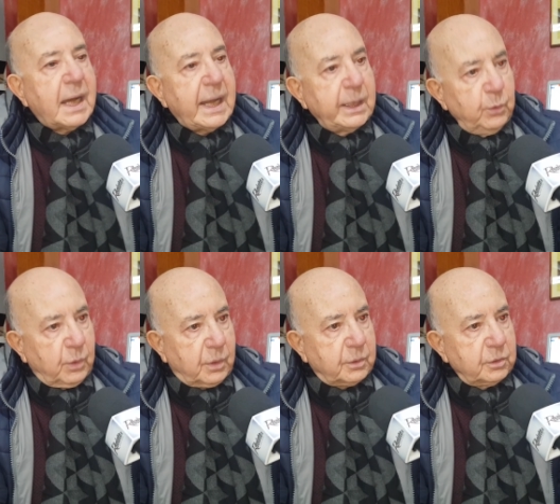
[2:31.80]
al
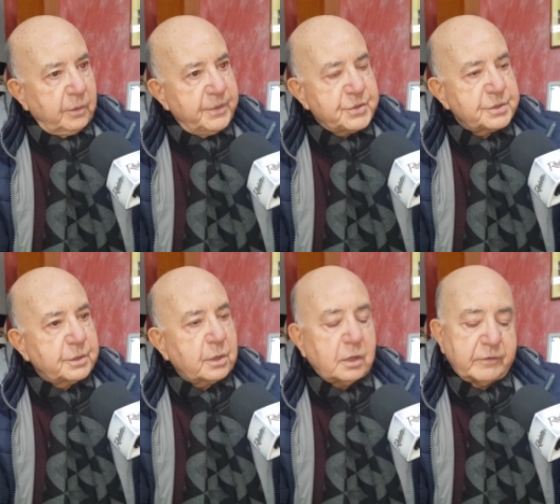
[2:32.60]
luogo dove ci si
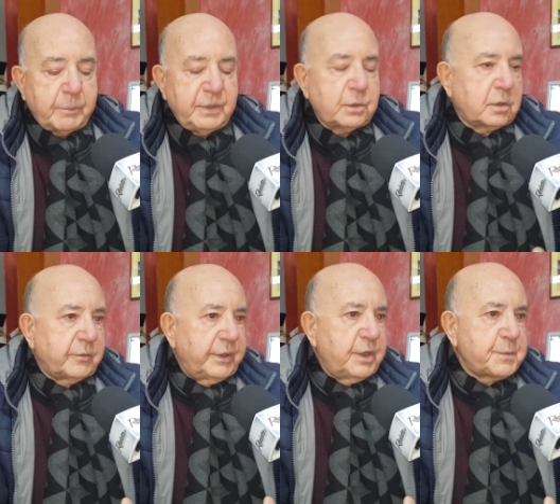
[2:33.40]
trova. Mi
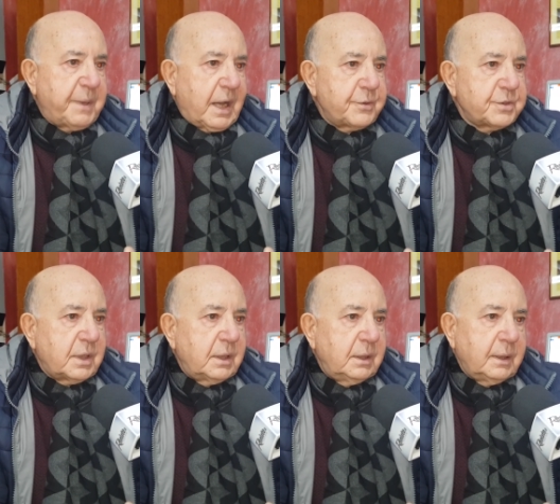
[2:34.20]
trovo in spiaggia,